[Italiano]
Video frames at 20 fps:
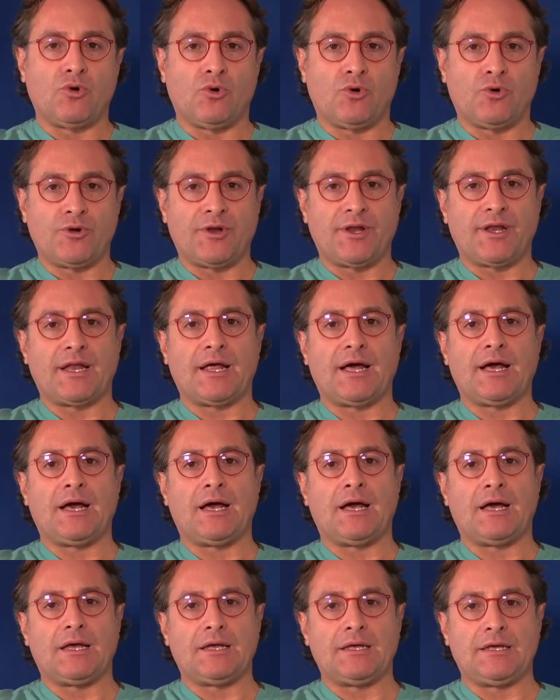con
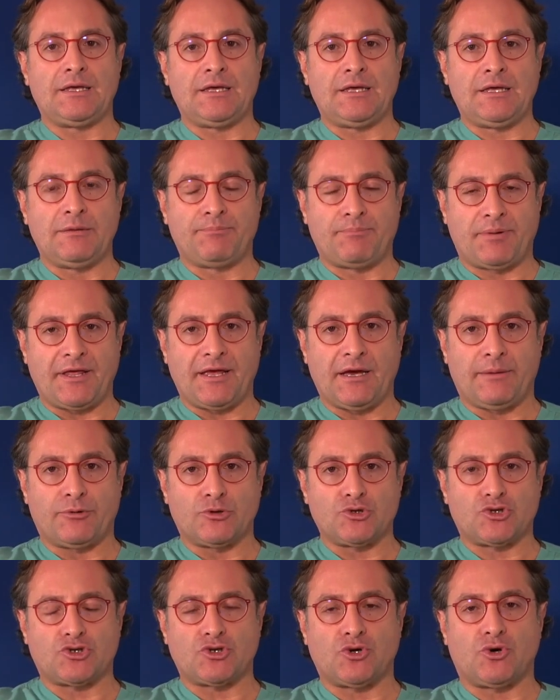eh, il
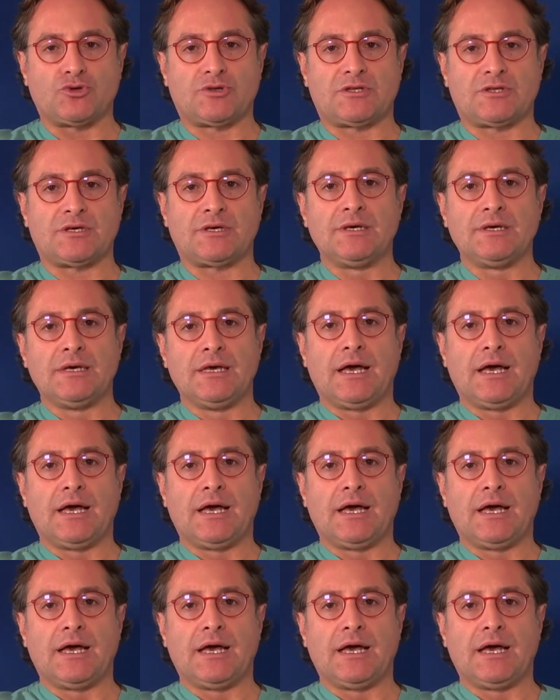Priapo Shot.